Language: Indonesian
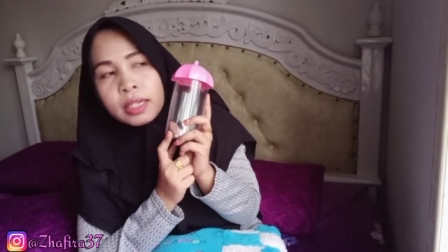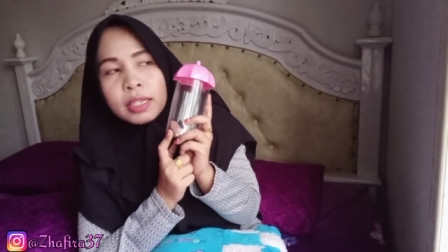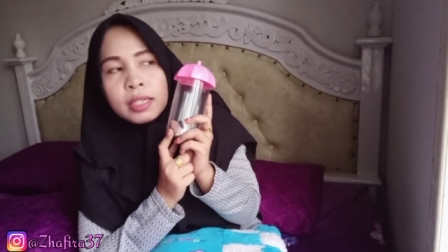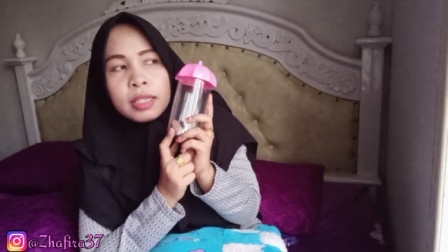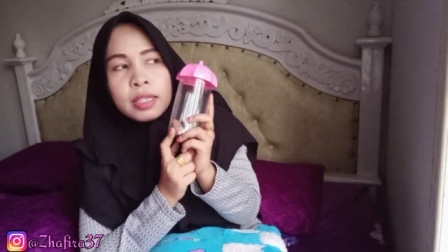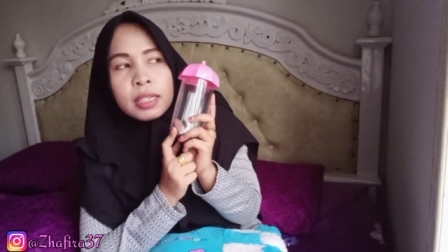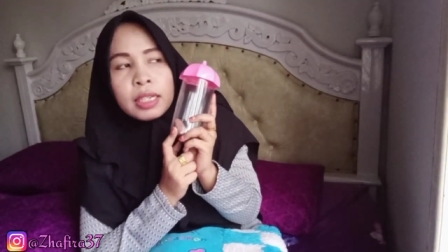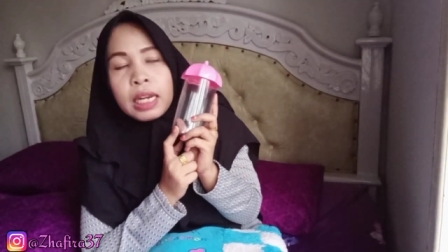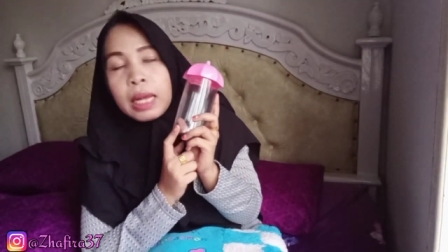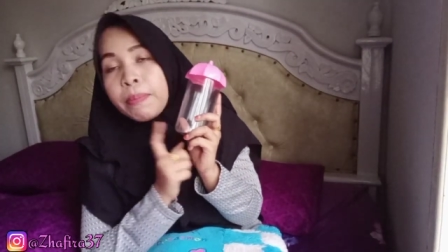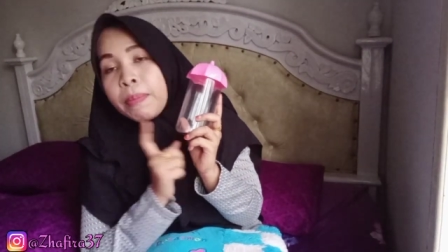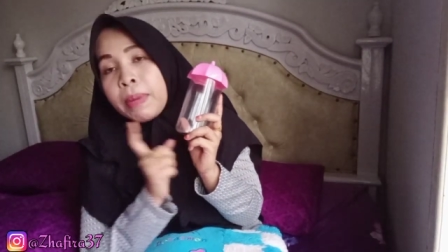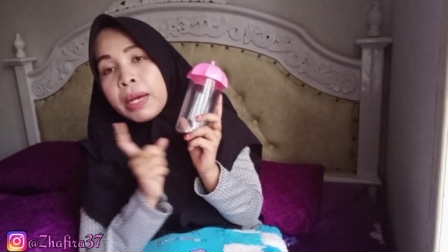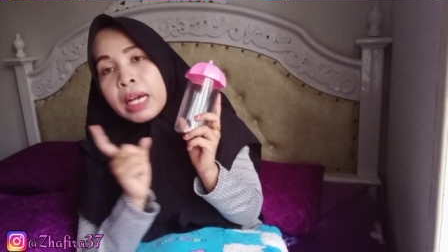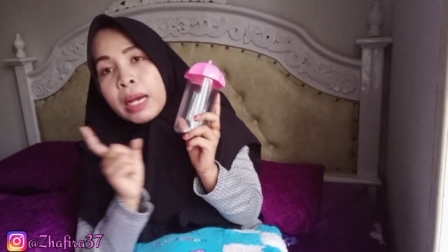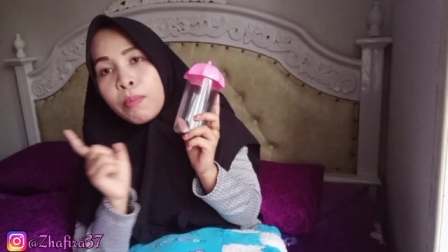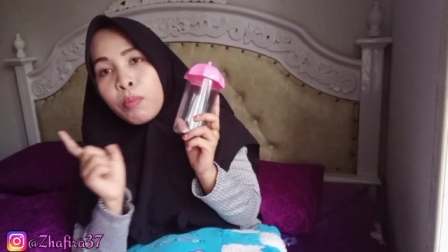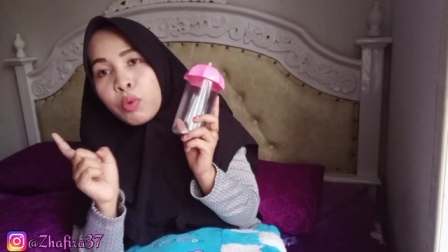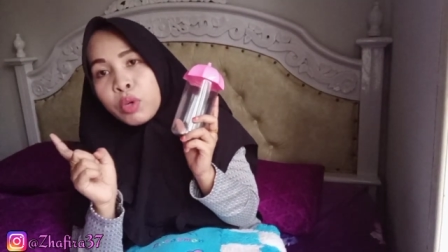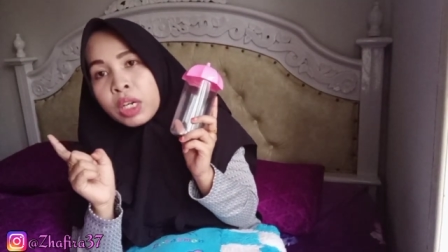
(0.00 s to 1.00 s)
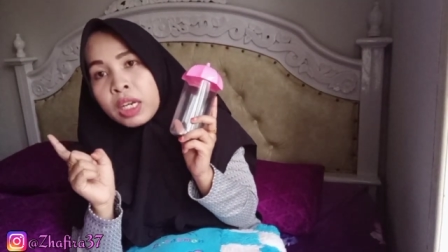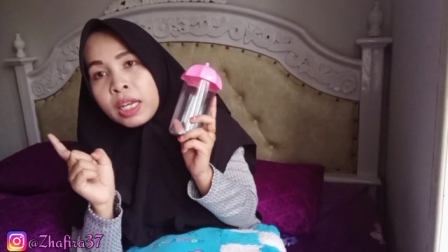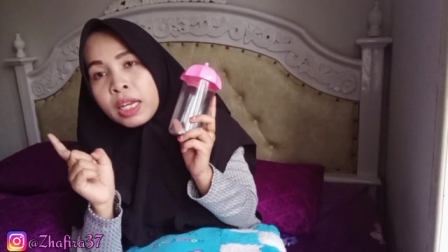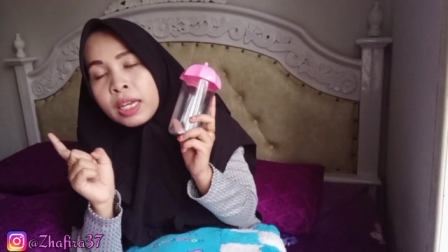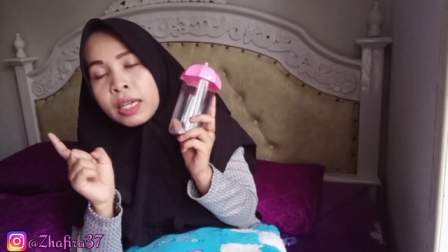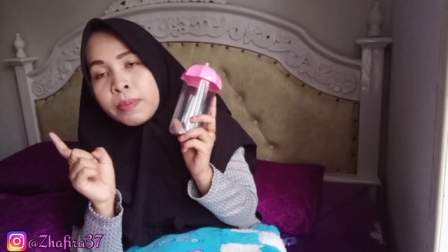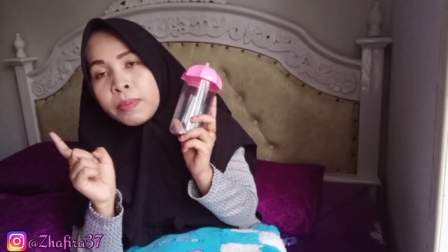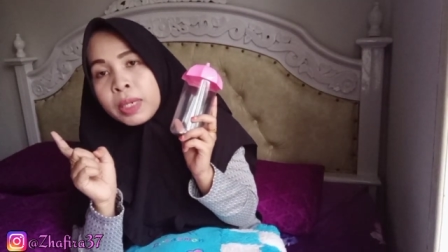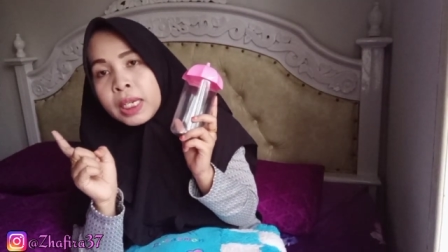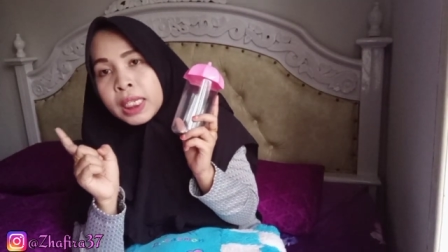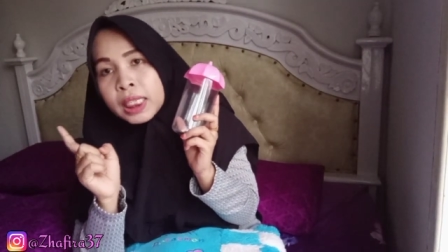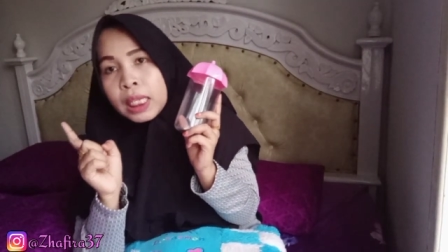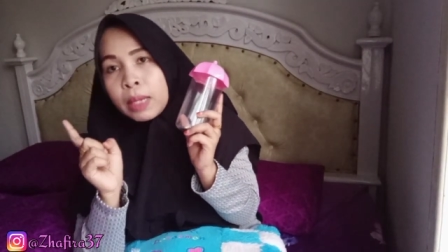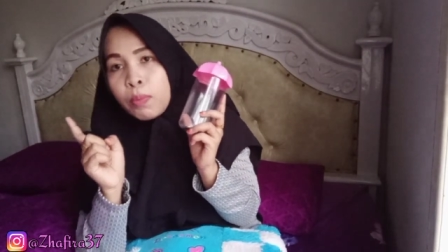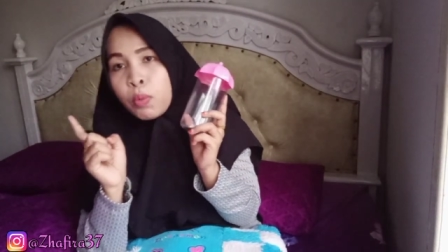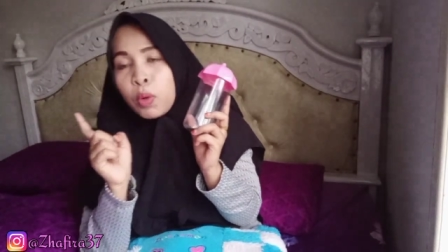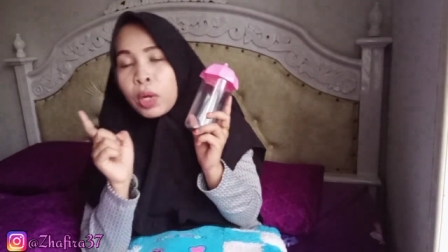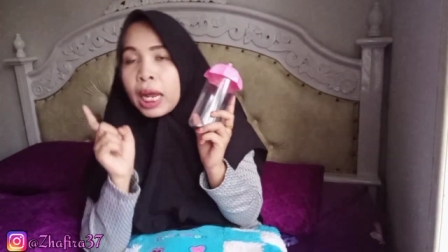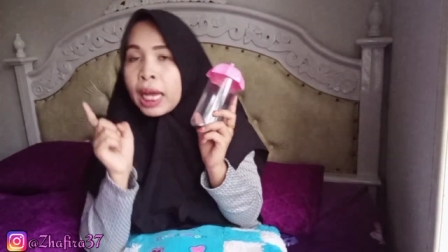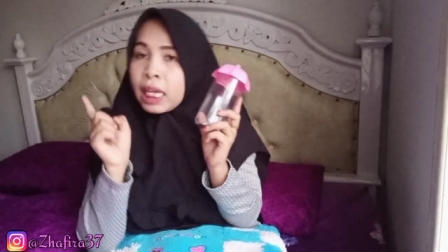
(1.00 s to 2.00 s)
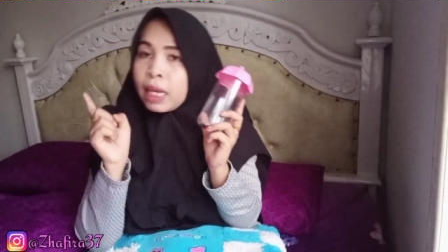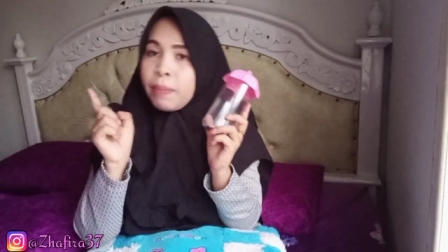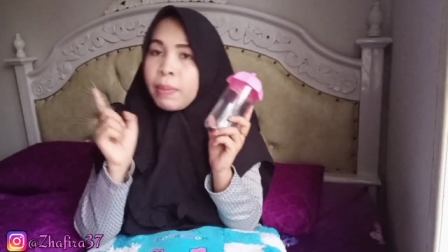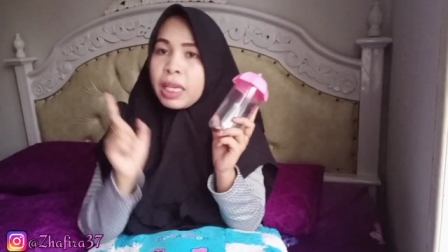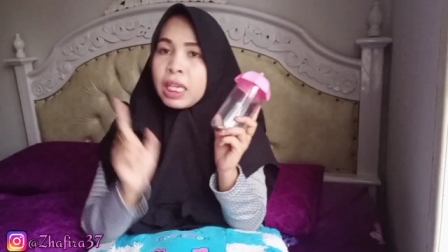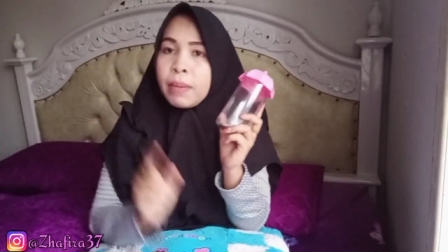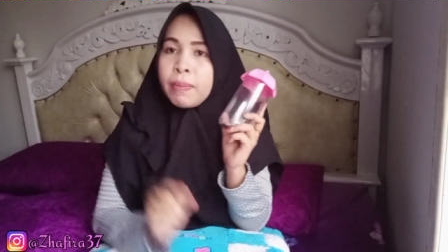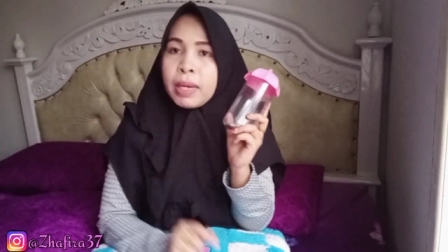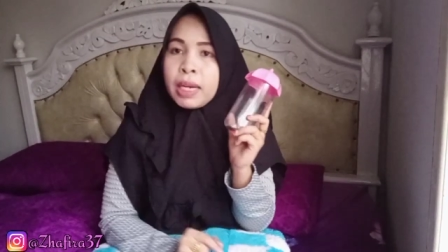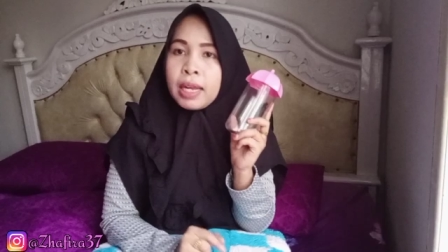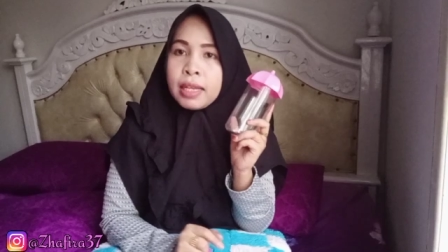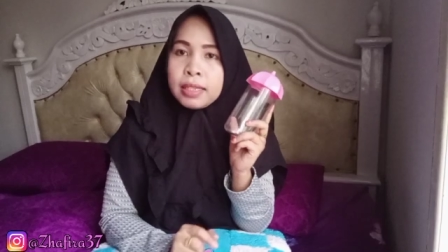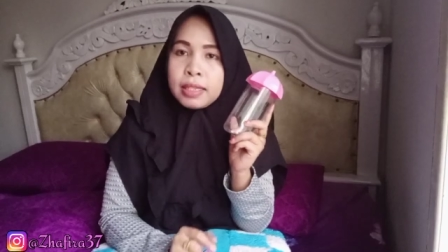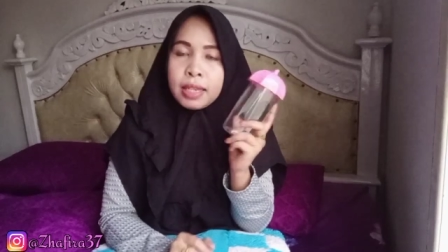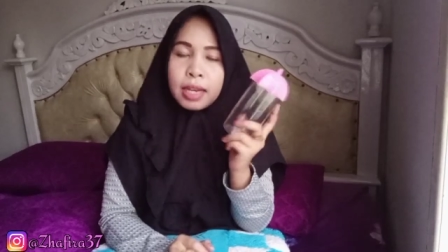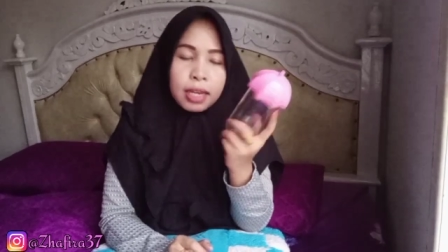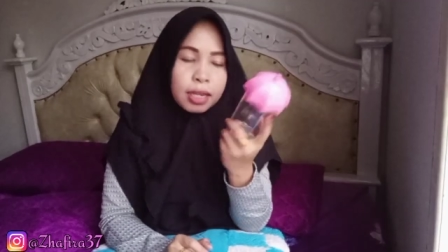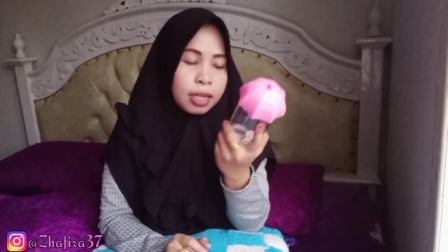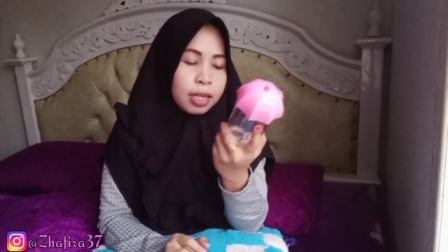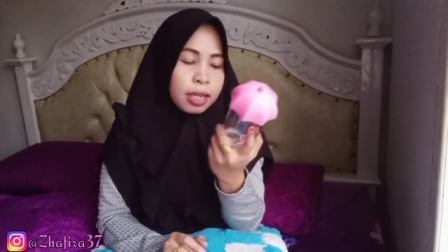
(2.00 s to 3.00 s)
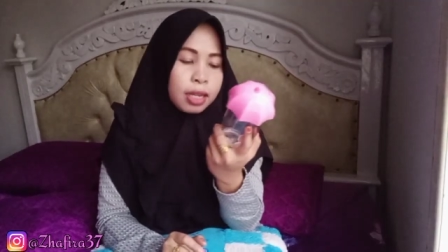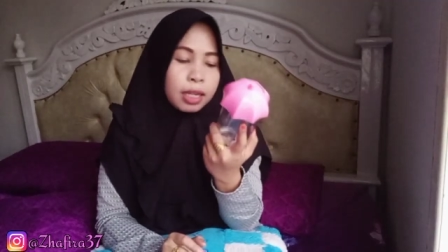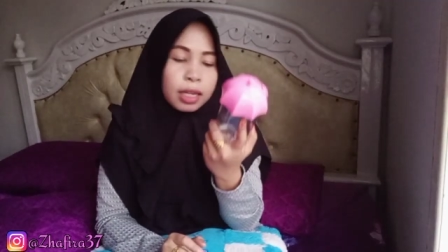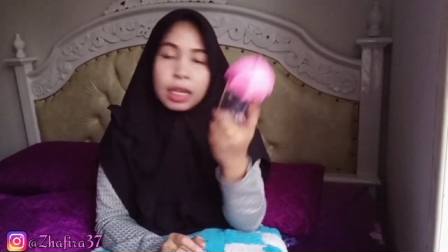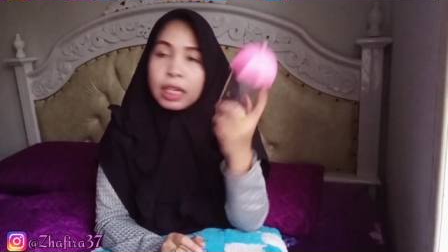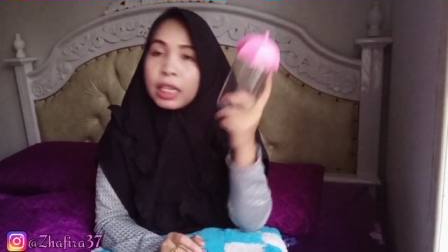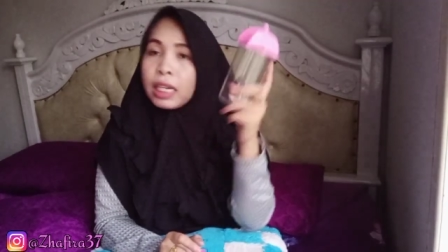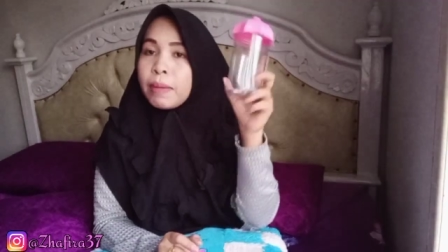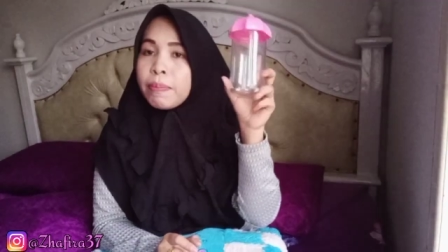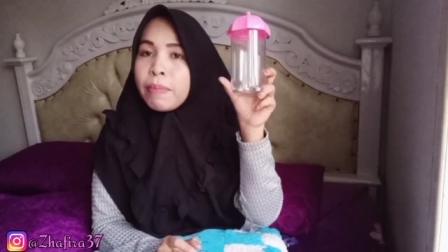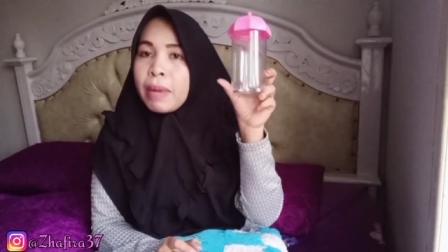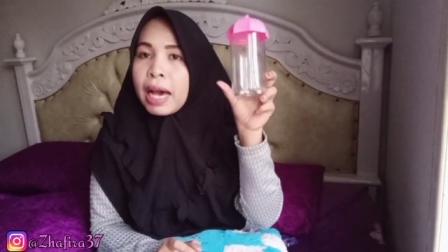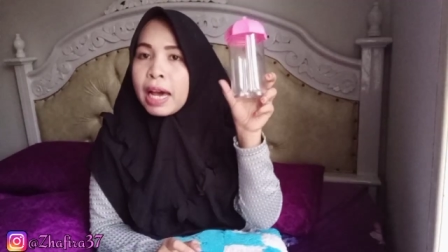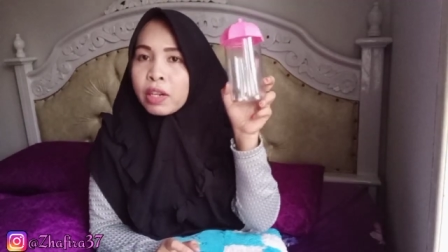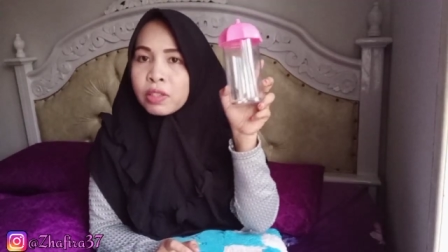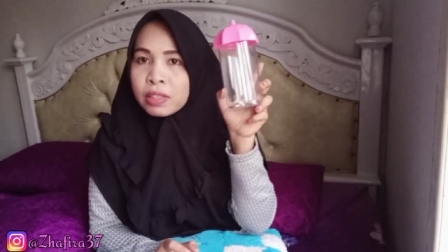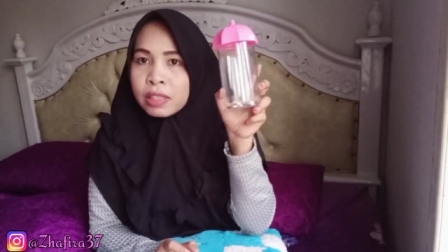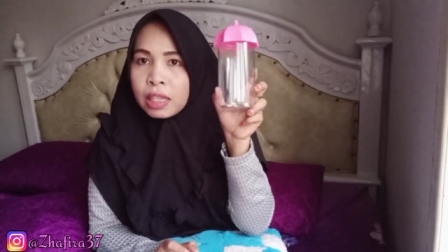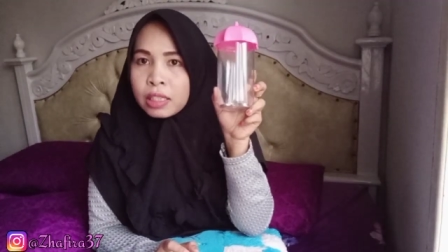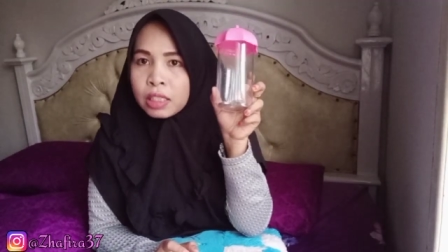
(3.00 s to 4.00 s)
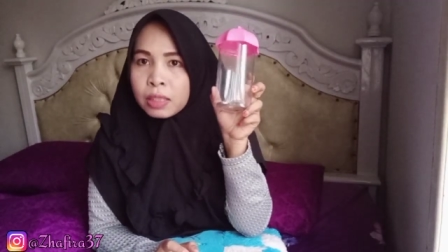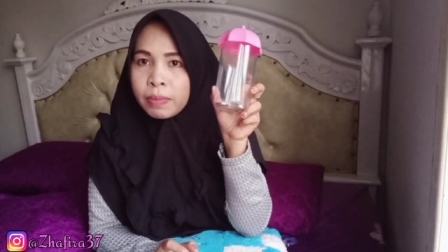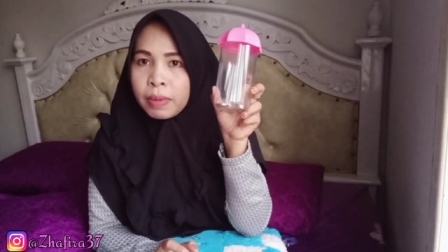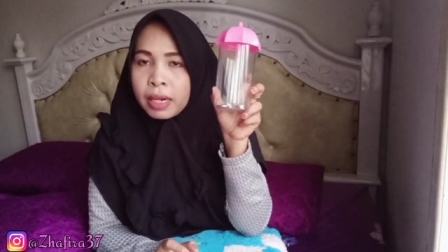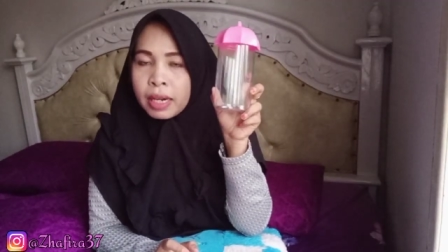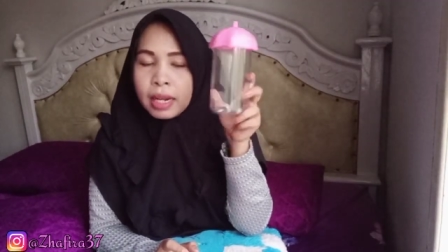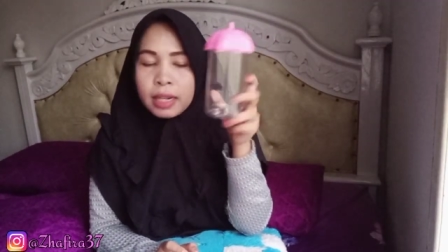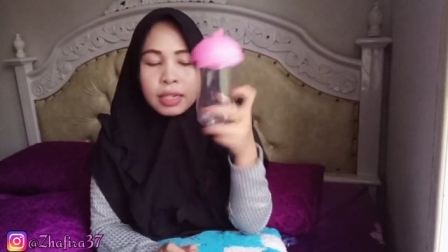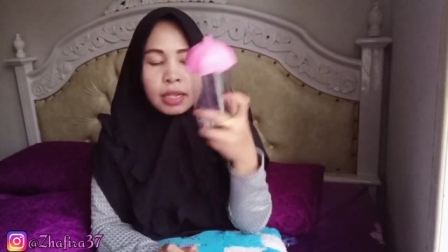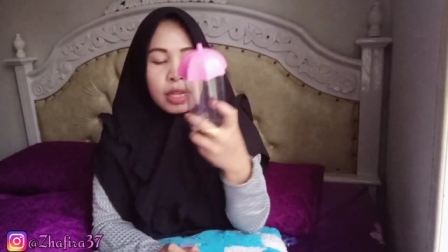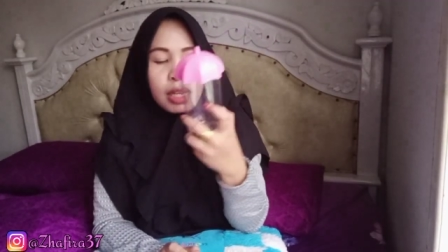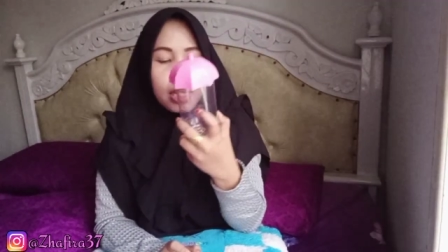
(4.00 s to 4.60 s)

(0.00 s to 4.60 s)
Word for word: Uh, kenapa nggak Bunai beli tabung ayam-ayaman aja? Kenapa harus transparan?